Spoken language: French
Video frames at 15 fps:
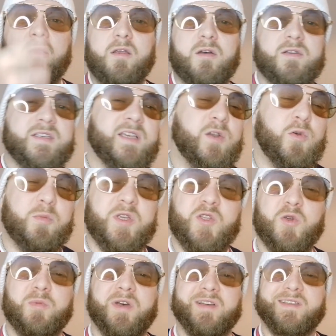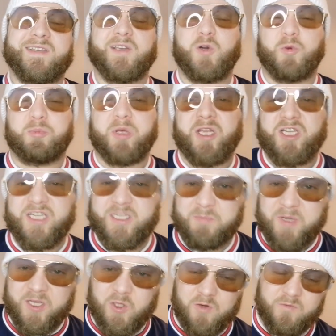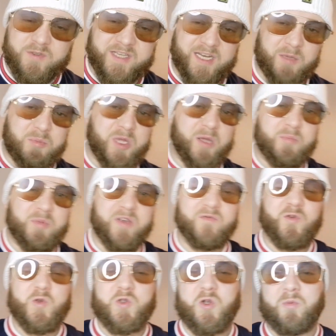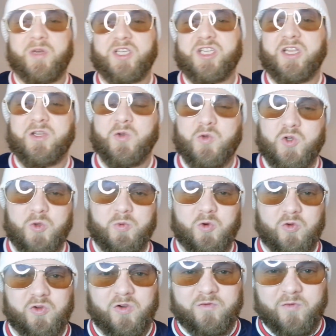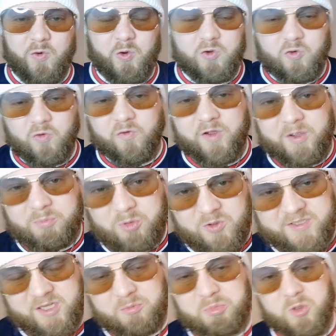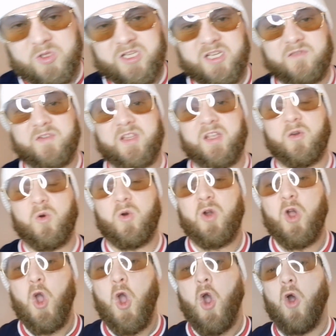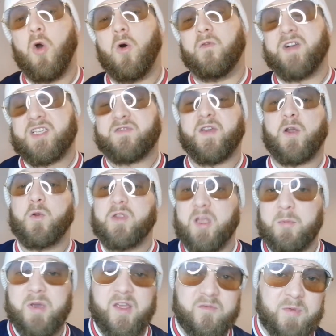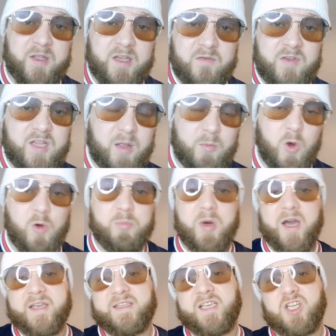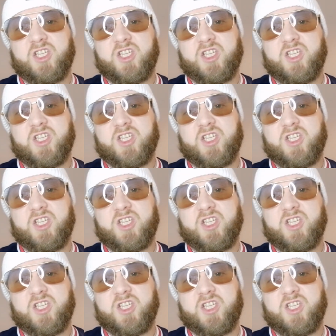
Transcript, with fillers: Yo, salut mes humains, c'est OP, j'espère que vous allez bien bienvenue sur ma chaîne YouTube, content de vous retrouver pour cette petite vidéo. On va se faire le débrief, bien évidemment. Paris